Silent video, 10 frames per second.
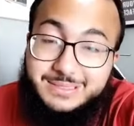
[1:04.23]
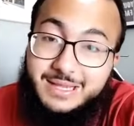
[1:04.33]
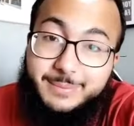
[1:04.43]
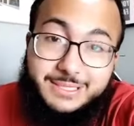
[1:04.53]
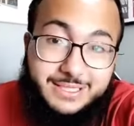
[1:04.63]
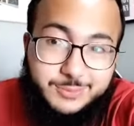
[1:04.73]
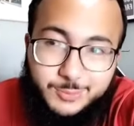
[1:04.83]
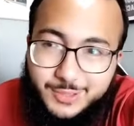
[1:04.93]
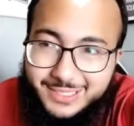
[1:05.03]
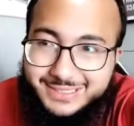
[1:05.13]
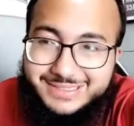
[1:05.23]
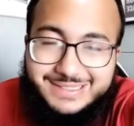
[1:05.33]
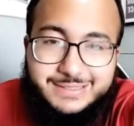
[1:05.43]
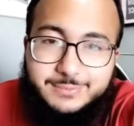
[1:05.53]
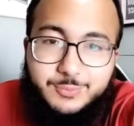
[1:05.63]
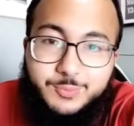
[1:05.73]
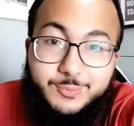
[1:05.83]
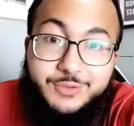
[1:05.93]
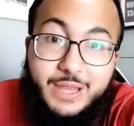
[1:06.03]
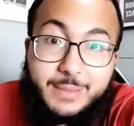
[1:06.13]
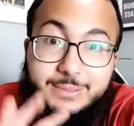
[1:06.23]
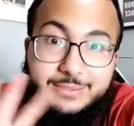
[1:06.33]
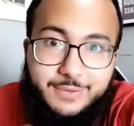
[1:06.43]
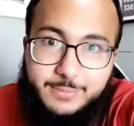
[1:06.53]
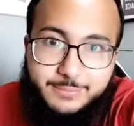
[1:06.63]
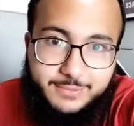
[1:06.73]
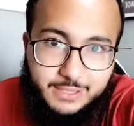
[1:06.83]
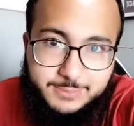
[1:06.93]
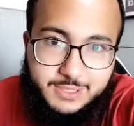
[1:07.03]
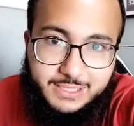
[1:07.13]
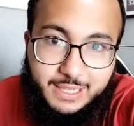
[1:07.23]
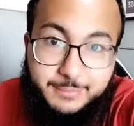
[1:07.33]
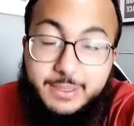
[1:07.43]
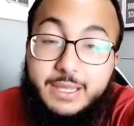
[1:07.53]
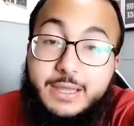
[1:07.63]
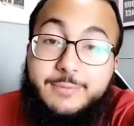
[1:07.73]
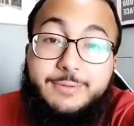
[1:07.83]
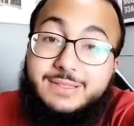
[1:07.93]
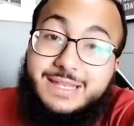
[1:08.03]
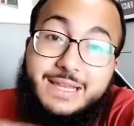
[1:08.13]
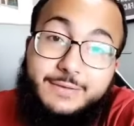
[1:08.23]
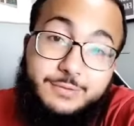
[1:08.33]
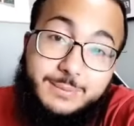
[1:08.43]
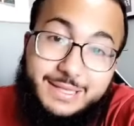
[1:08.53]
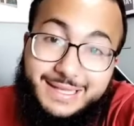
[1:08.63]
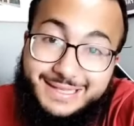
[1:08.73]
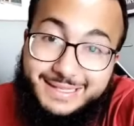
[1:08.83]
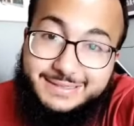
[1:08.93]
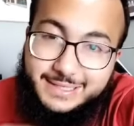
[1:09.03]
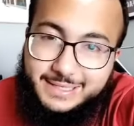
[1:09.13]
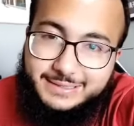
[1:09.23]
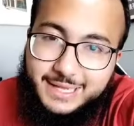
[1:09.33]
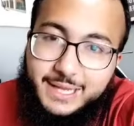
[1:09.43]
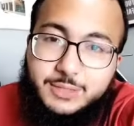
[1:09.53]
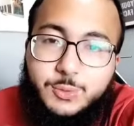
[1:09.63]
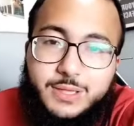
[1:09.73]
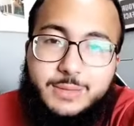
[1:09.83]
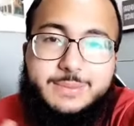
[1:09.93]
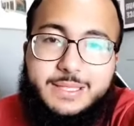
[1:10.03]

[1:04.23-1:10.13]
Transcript: اجاباتك حتكون غلط وفي النهايه ما انت فاهم الفكره بشكل عام. في طريقه افضل منها اللي هي تكنيك اتحاد وهذا اللي